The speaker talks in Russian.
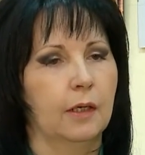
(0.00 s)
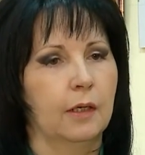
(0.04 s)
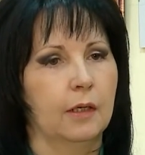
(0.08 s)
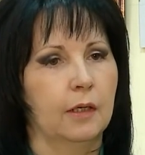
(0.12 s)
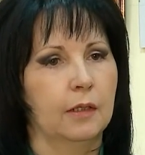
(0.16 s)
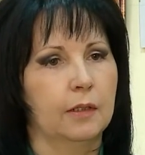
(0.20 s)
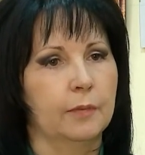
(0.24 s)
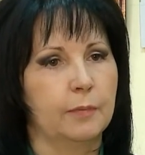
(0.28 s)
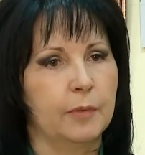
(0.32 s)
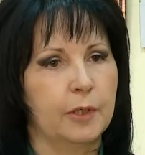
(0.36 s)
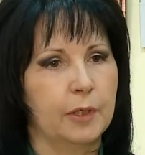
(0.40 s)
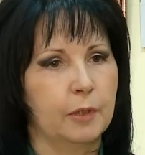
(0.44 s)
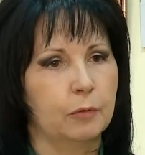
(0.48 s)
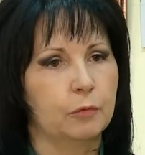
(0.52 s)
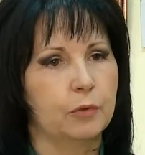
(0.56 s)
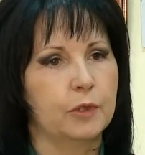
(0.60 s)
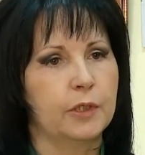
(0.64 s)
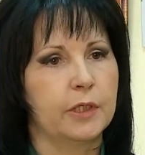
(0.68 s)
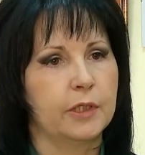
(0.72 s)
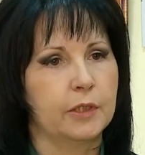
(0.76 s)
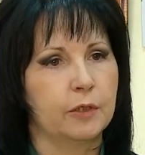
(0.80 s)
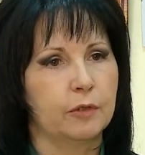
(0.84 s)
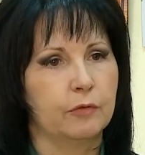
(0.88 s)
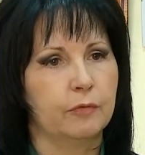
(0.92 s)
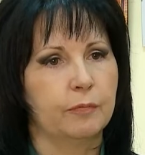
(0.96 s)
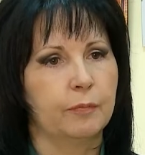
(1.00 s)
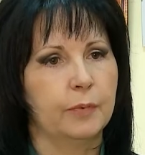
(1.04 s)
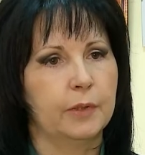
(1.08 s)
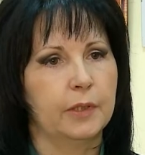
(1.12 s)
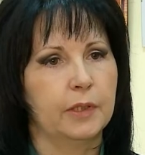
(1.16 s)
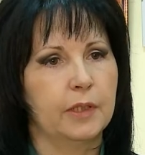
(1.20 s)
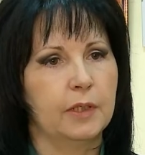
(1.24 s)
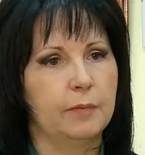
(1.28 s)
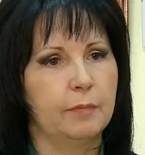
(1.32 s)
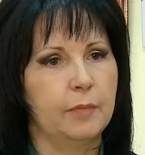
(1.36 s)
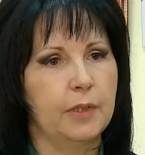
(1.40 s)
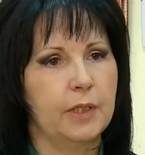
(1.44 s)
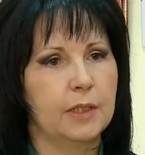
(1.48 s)
на период действия
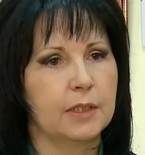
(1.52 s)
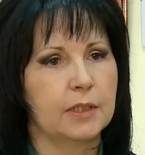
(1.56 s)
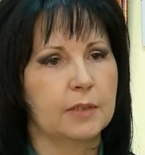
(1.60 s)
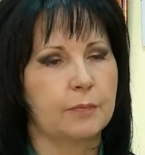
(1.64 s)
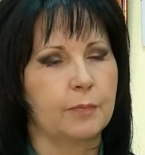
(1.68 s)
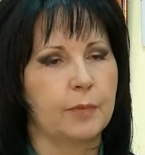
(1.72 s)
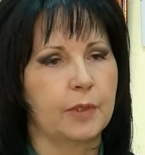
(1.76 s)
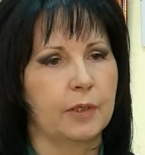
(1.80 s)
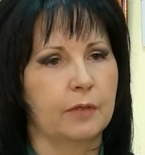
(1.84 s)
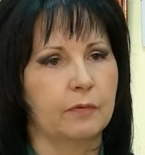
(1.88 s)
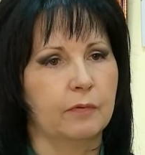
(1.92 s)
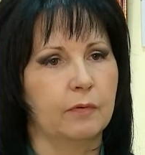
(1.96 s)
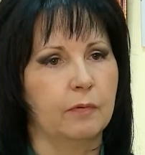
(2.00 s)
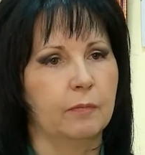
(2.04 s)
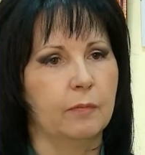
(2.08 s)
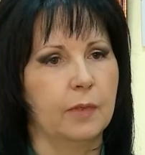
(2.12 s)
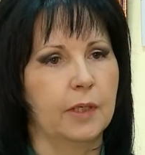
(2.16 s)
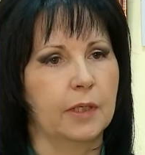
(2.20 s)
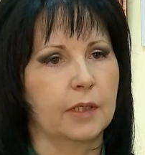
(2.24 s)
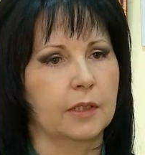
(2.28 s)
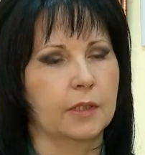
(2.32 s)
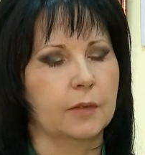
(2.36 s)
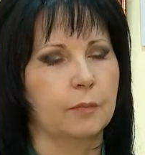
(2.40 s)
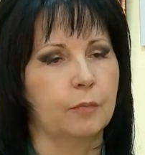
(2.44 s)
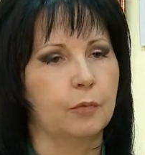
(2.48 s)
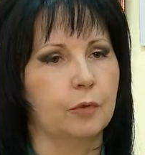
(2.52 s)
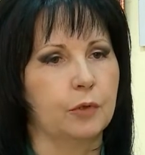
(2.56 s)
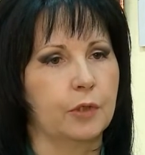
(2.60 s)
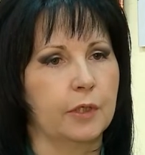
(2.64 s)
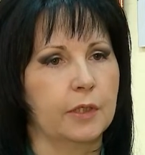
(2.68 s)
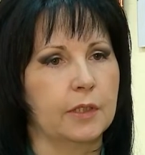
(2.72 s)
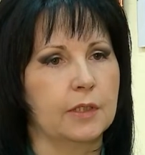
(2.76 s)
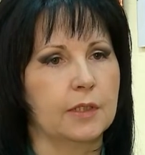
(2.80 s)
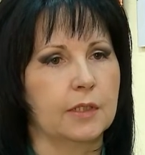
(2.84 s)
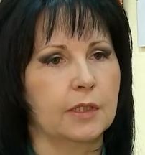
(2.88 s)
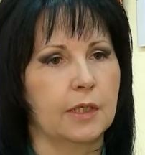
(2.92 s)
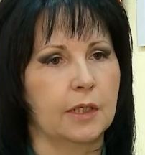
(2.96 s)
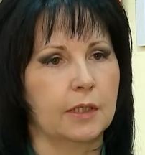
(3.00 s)
пандемии с 1 марта по
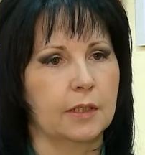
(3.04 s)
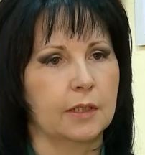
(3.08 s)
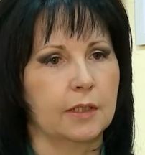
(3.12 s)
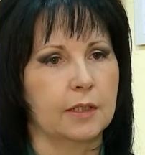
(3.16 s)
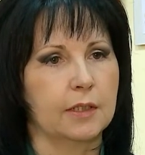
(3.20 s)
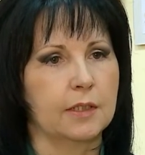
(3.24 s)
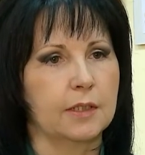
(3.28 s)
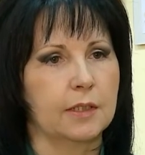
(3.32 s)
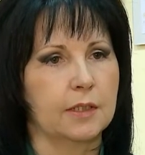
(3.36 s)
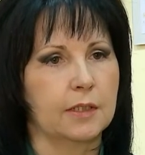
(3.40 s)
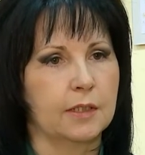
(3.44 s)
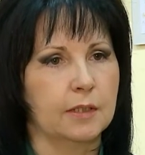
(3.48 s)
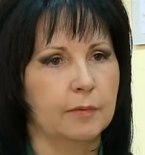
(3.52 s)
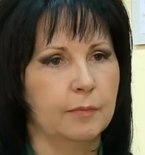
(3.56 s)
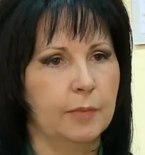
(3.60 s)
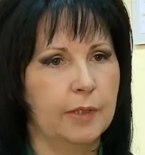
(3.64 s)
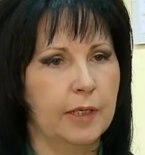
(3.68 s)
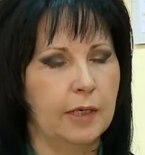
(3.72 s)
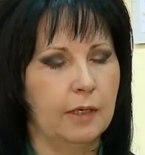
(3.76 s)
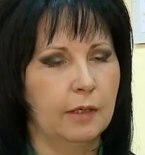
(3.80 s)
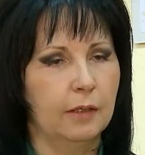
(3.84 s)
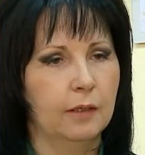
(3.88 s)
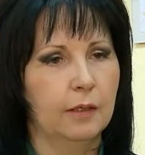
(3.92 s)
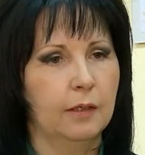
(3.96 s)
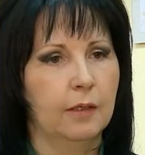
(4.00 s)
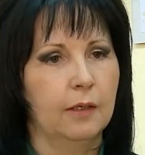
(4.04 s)
30 сентября,